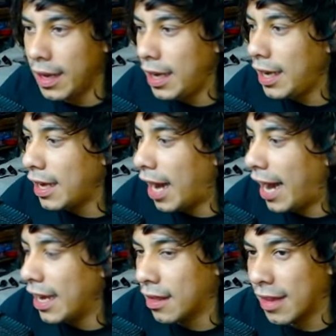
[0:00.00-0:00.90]
Y
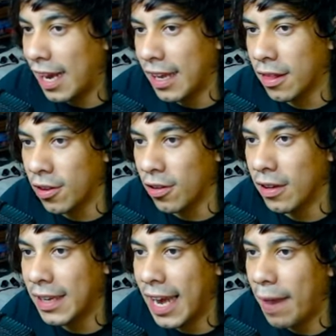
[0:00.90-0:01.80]
ahí está listo,
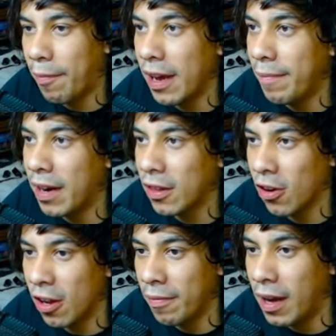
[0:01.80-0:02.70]
ya pueden ver
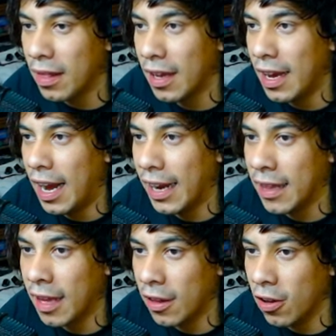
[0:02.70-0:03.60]
todo lo demás,
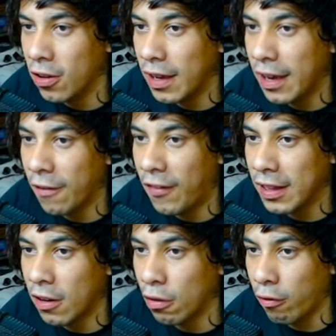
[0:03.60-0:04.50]
aquí está todo y nos
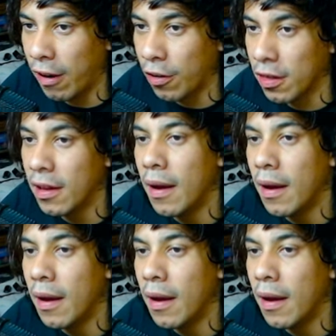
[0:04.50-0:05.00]
faltan los juegos.